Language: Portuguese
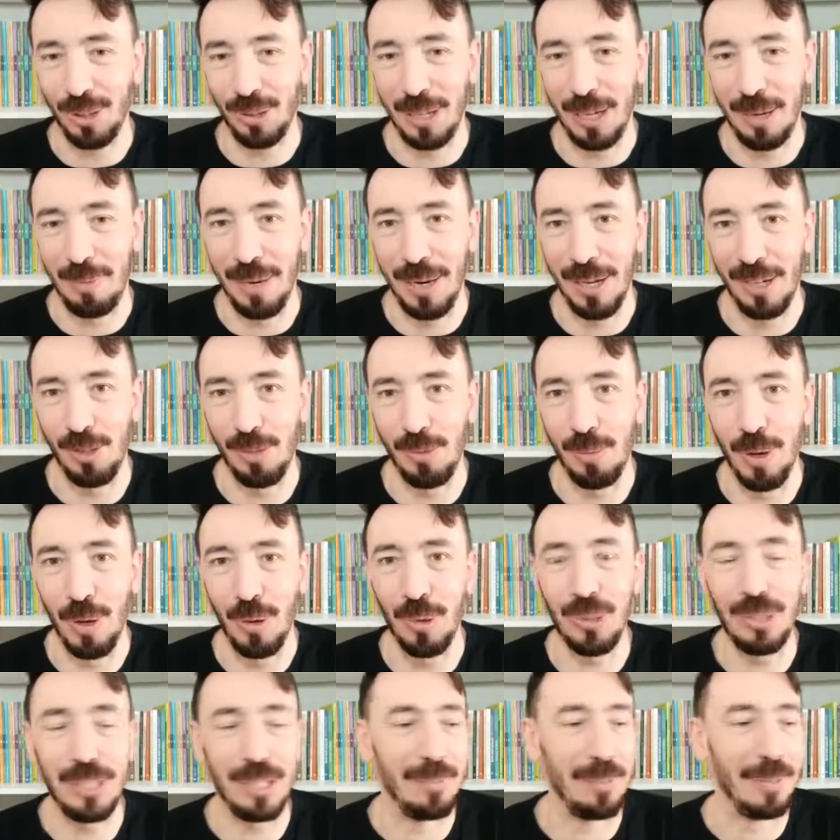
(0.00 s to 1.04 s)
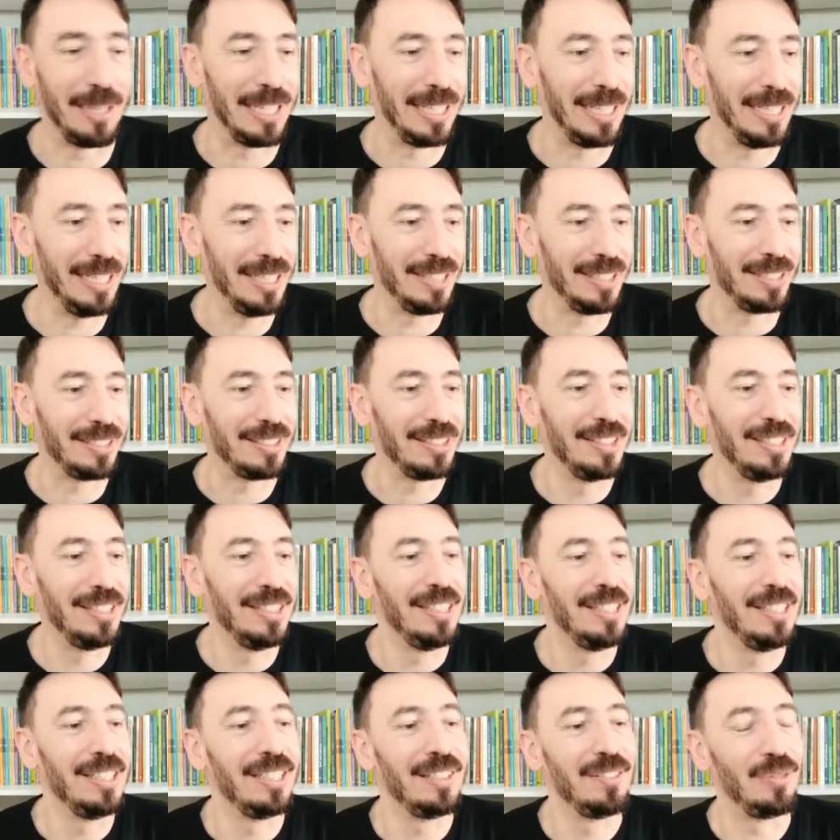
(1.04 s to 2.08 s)
o seu trabalho de uma outra maneira,
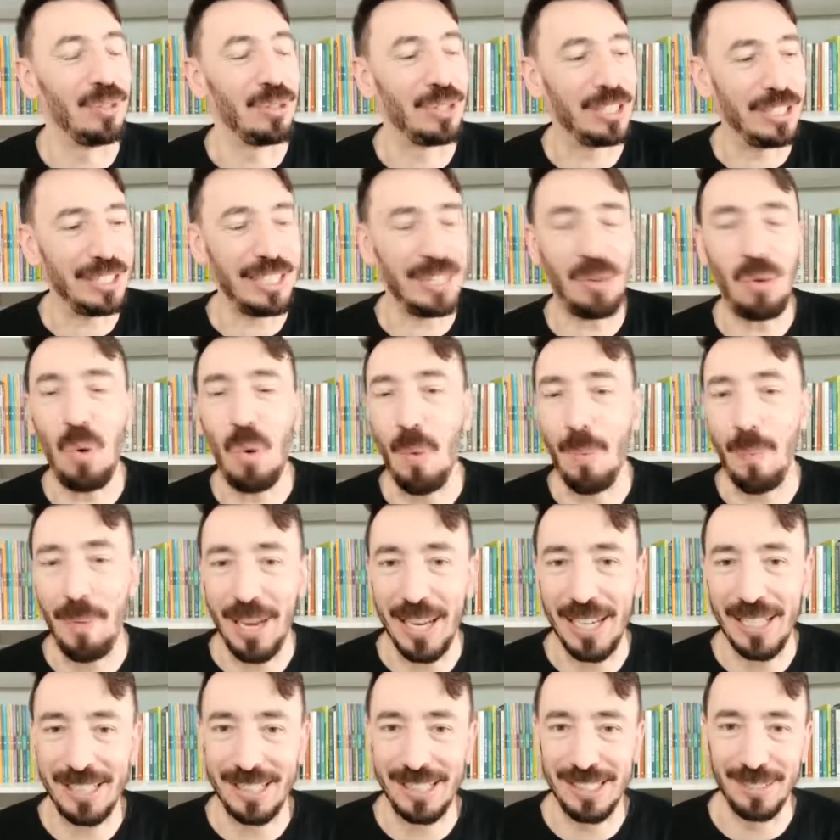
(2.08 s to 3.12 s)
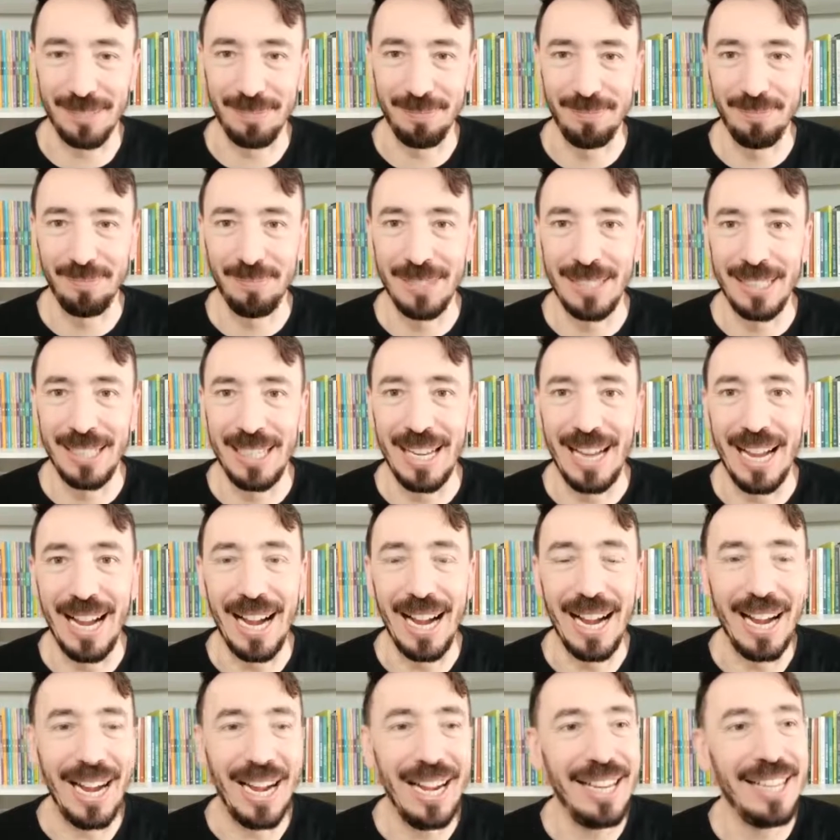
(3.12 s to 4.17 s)
você já começa
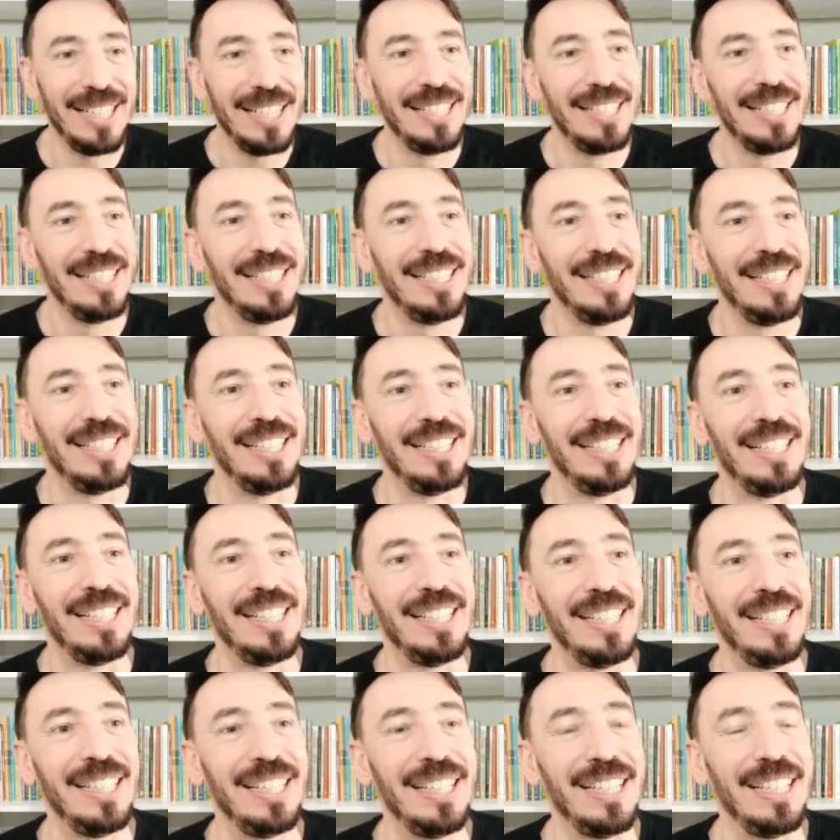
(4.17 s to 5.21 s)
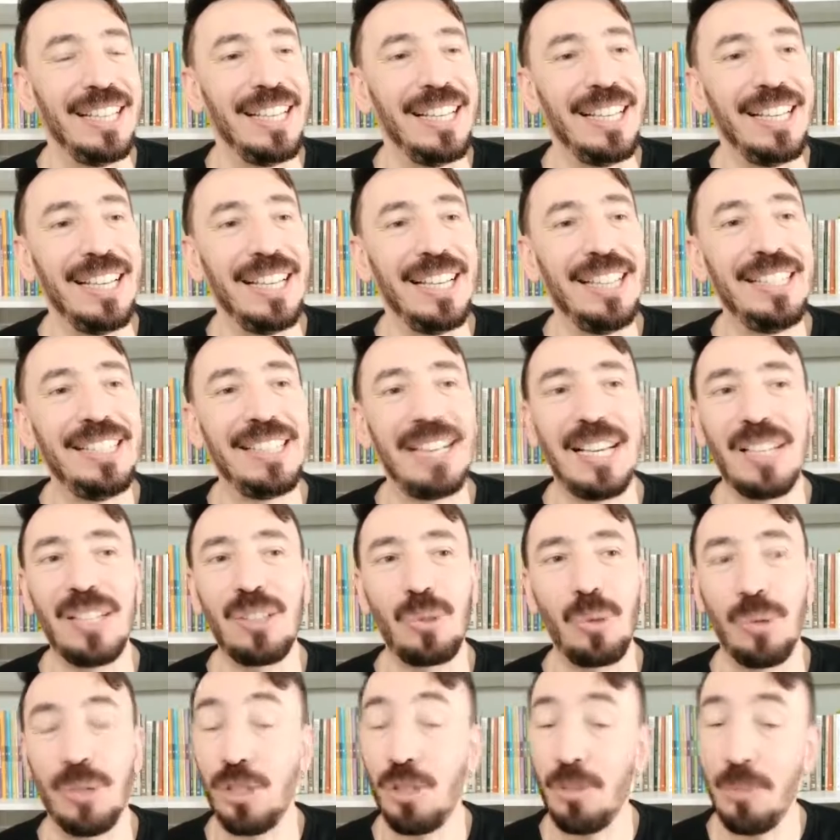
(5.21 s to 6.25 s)
a é, realizar
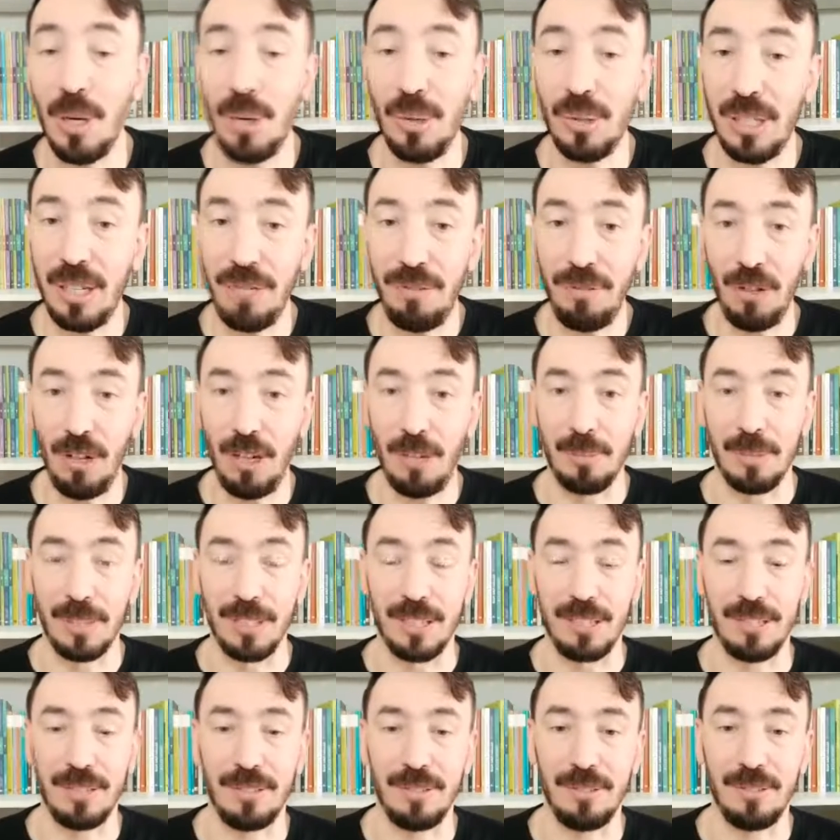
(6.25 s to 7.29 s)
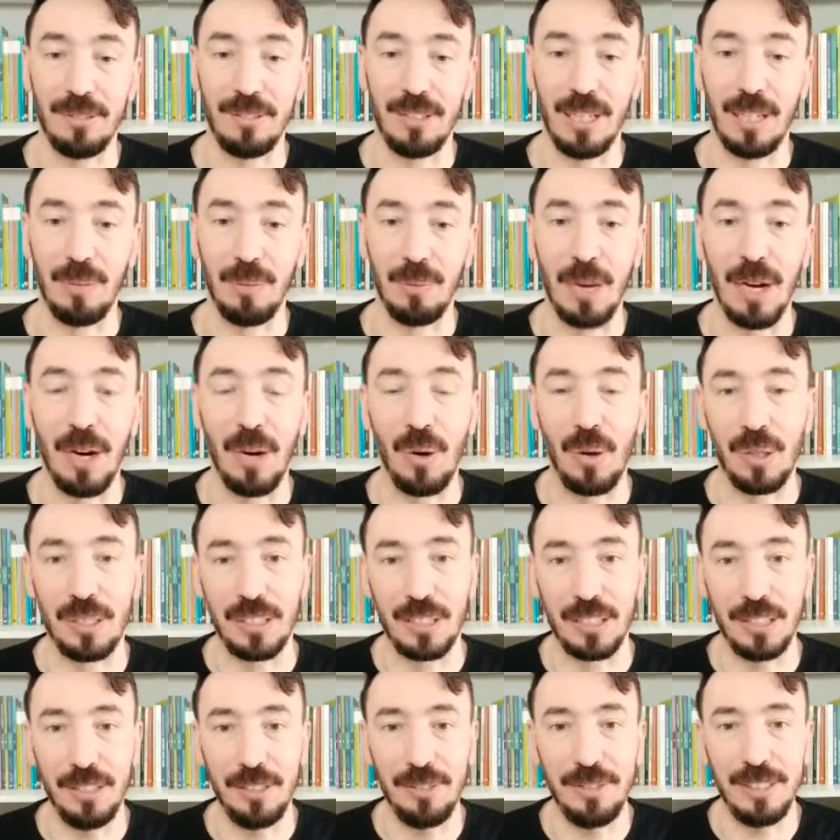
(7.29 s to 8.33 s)
as coisas de uma outra forma, numa
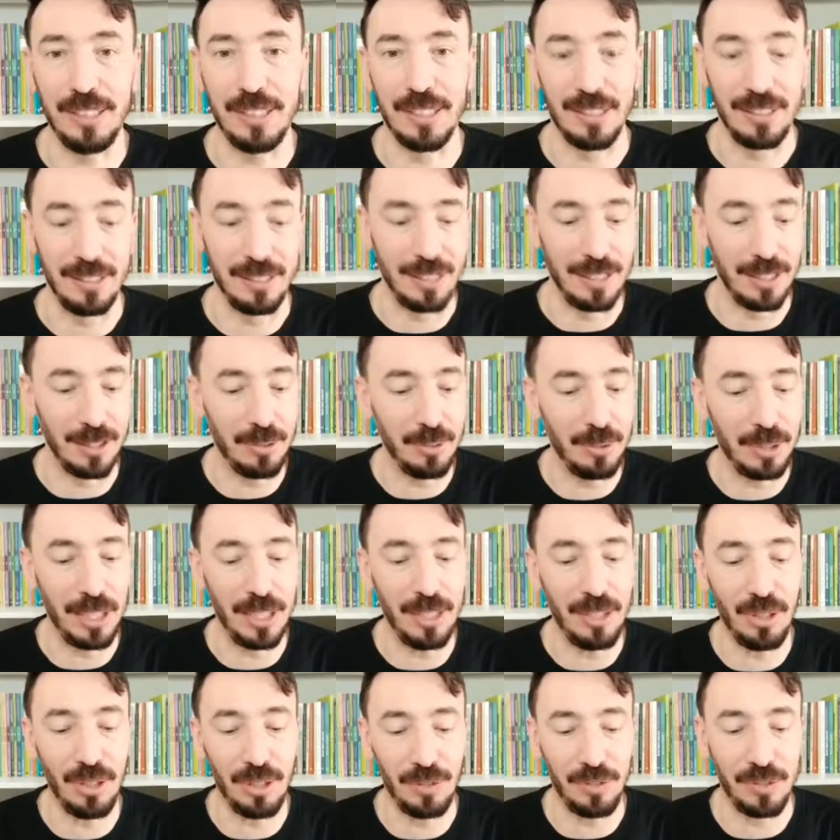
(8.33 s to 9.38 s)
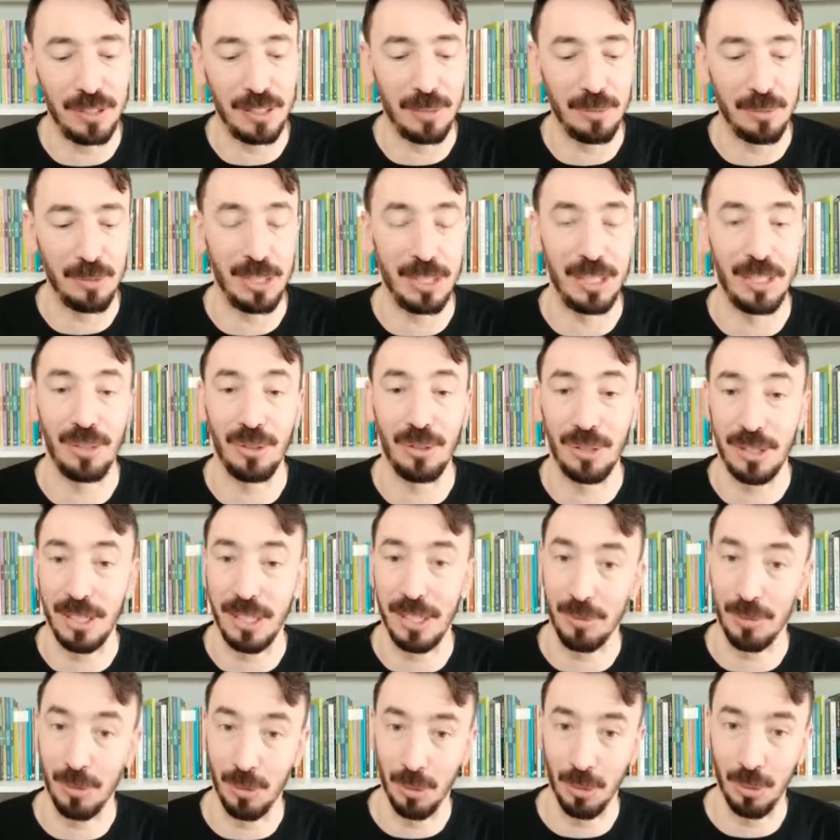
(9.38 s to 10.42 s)
ótica divina. Então, o que nós fizemos aqui? Nós
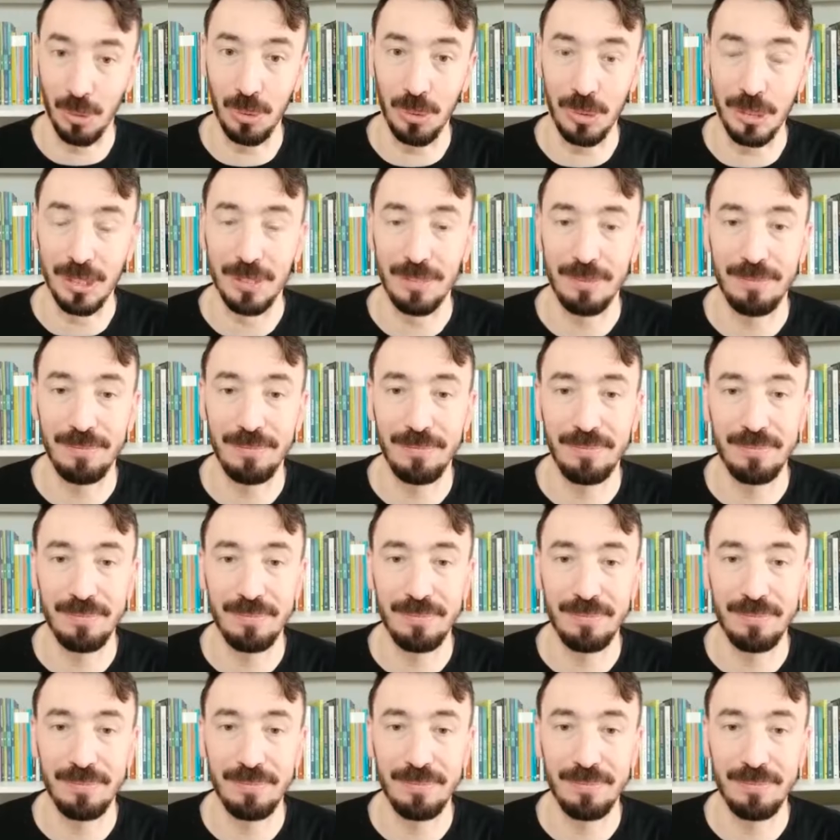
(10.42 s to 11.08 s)
criamos cultura.